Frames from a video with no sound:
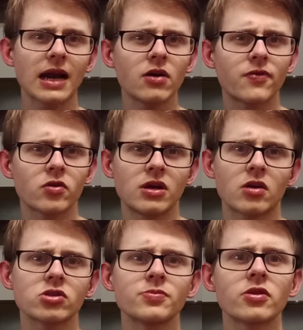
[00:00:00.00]
Gra
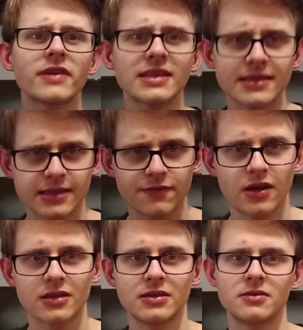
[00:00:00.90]
oferuje rozbudowany system
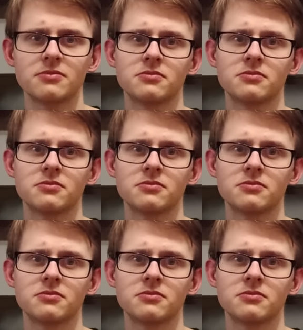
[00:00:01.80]
walki,